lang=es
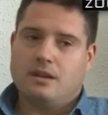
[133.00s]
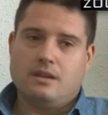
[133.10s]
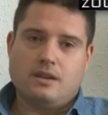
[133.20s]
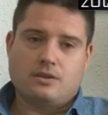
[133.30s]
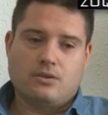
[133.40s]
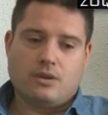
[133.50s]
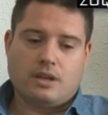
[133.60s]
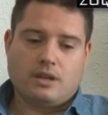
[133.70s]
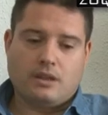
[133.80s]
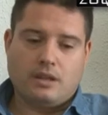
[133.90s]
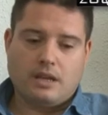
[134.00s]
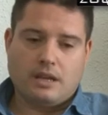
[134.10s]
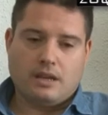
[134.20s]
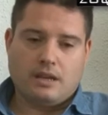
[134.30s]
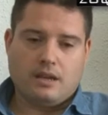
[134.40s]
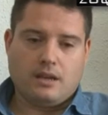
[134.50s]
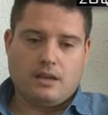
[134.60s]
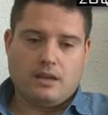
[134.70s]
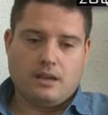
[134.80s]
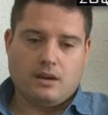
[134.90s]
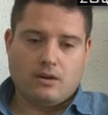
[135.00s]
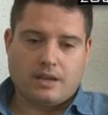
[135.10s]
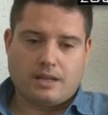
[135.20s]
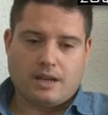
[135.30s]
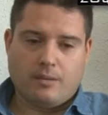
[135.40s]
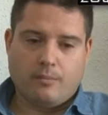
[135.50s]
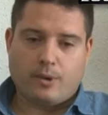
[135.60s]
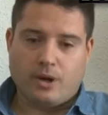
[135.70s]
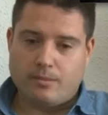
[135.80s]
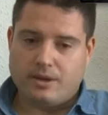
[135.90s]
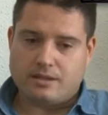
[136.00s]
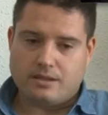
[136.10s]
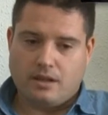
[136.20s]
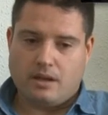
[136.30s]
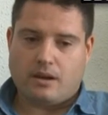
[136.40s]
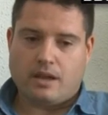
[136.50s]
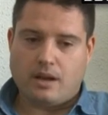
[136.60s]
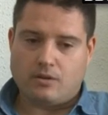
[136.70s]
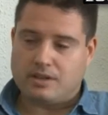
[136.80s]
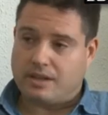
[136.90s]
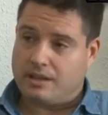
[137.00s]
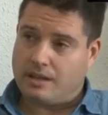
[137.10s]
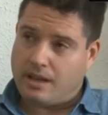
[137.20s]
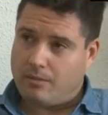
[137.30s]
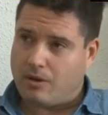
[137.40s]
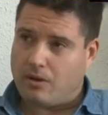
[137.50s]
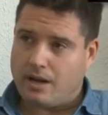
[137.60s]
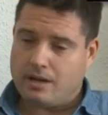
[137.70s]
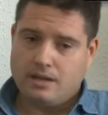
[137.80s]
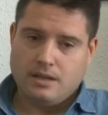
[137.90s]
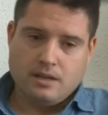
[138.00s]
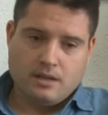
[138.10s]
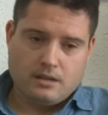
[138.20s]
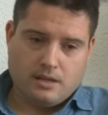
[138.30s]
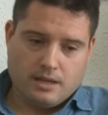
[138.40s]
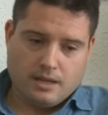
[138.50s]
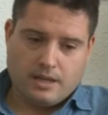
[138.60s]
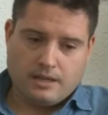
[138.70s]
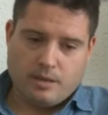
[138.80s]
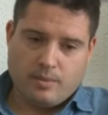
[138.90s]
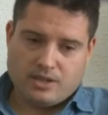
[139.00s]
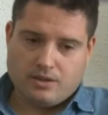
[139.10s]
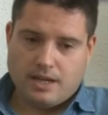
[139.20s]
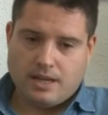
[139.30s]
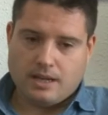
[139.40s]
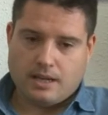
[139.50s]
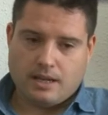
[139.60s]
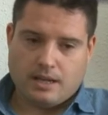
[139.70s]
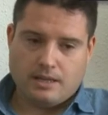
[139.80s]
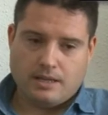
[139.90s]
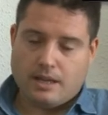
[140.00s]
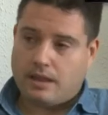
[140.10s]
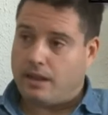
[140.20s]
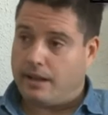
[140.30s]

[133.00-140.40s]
Y eso quiere decir que, aunque tengan problemas y aunque haya cosas que tienen que mejorar, tienen gente y personal que, tira hacia